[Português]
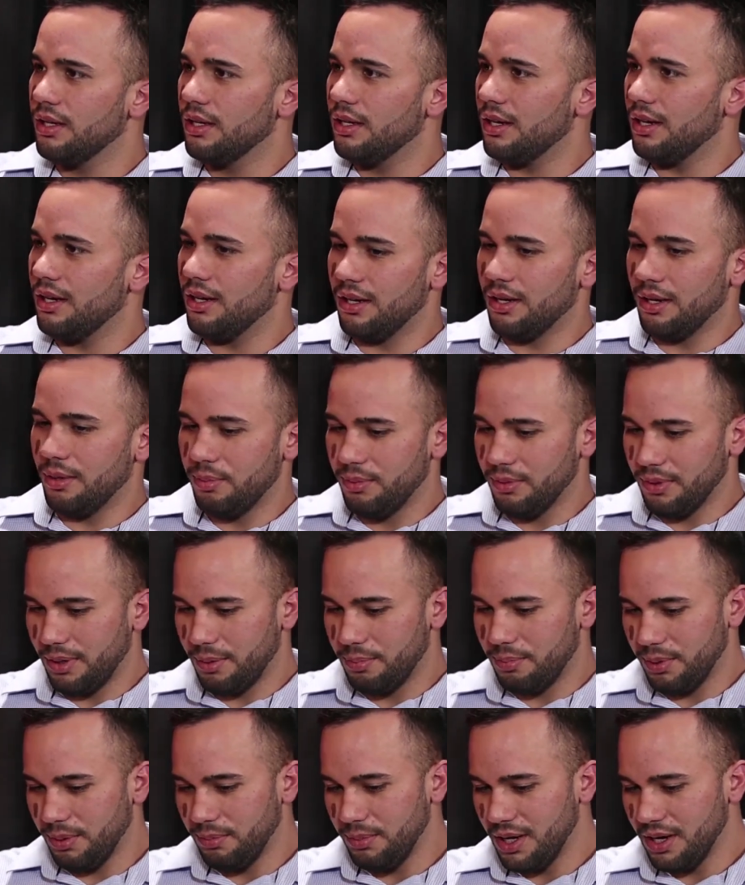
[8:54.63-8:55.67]
A, a
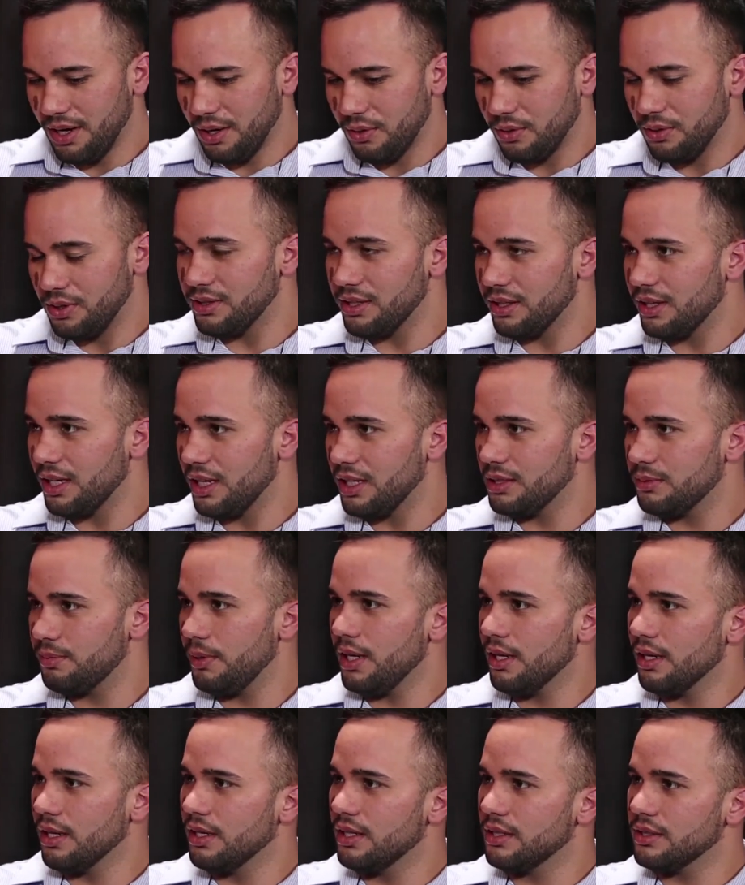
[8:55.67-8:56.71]
primeira coisa é ter
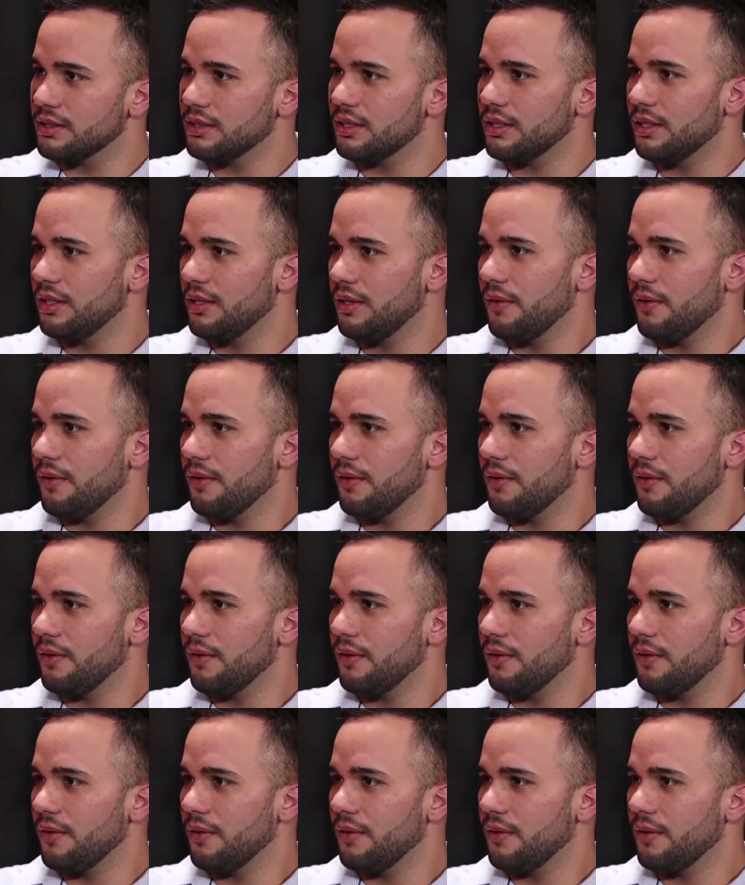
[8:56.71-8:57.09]
esperança.